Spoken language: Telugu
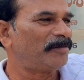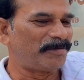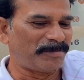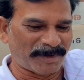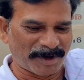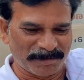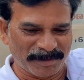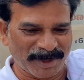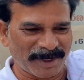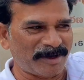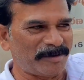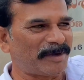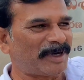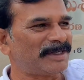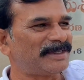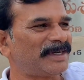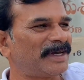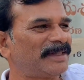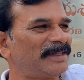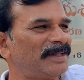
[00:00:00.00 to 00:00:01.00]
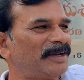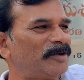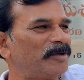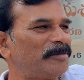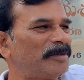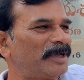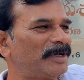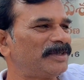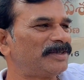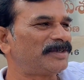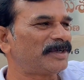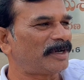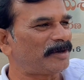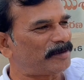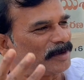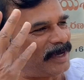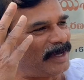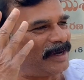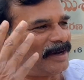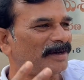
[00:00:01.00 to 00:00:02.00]
మమ్మల్ని మా జాతిని అవమానించడం
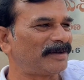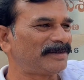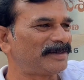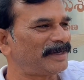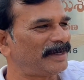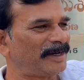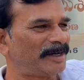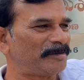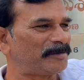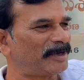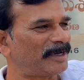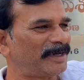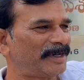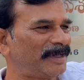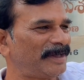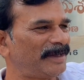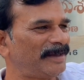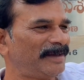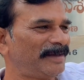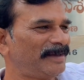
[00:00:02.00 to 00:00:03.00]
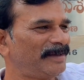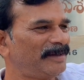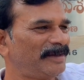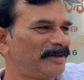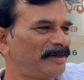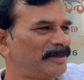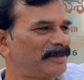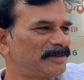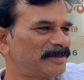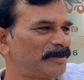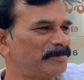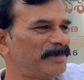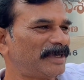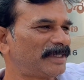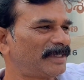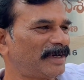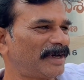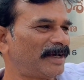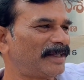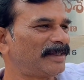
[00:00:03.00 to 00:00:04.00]
ఆయనను చేయడం అంటే సభ్యత
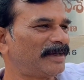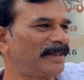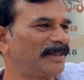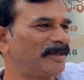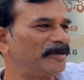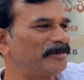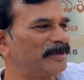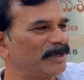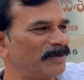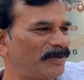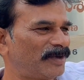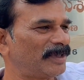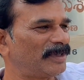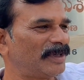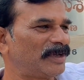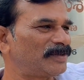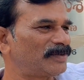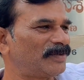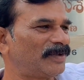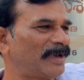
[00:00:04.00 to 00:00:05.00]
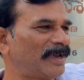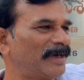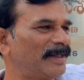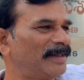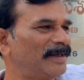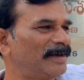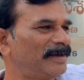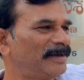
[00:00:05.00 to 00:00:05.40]
కాదు కదా మీరు కూడా తెలుసుకోవాలి కదా